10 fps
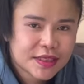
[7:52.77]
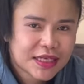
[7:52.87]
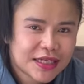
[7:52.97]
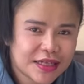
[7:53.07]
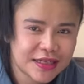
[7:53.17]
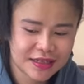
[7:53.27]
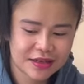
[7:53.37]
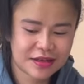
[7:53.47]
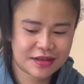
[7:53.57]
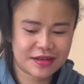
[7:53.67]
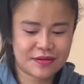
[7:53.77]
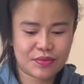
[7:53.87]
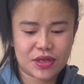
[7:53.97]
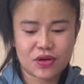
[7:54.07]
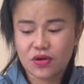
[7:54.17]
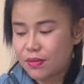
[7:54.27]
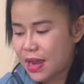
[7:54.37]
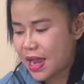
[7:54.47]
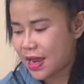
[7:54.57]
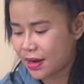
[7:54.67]
นี่พนโยน
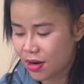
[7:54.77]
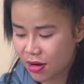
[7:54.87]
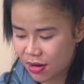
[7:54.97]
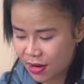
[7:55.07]
มาเนาะ